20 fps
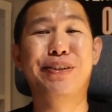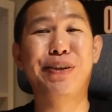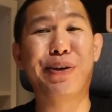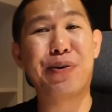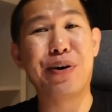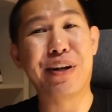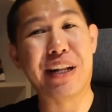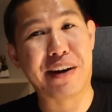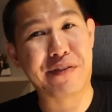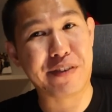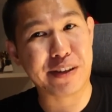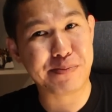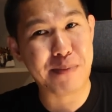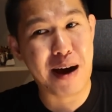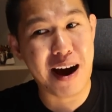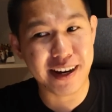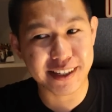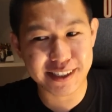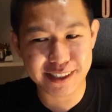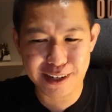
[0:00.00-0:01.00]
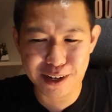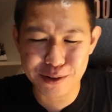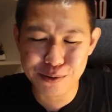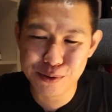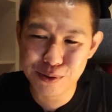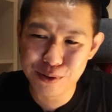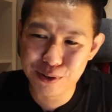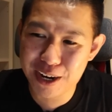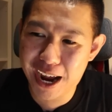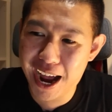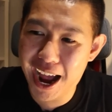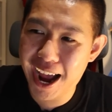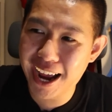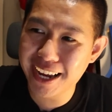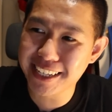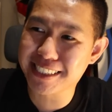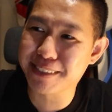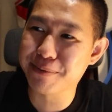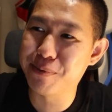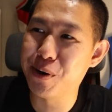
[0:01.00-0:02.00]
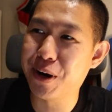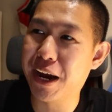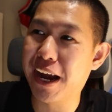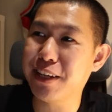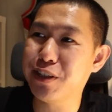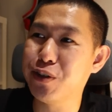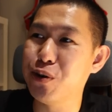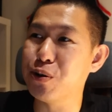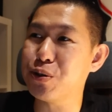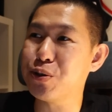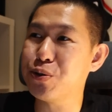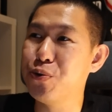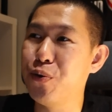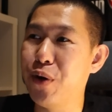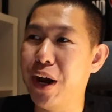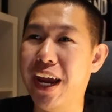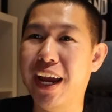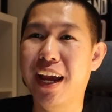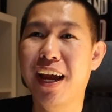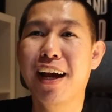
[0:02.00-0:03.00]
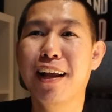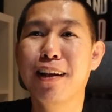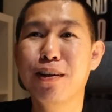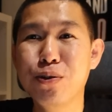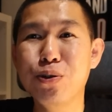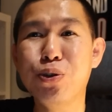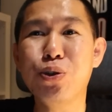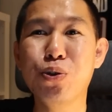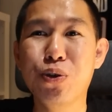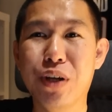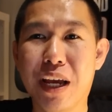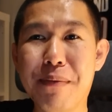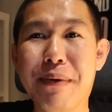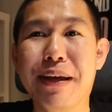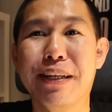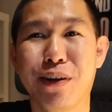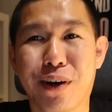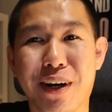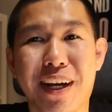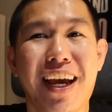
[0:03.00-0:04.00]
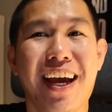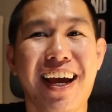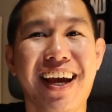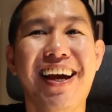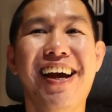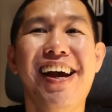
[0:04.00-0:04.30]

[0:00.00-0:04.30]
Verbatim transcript: Jujur gue nervous banget sih. Aduh, guys. Semoga jokes gue lucu ya besok ya.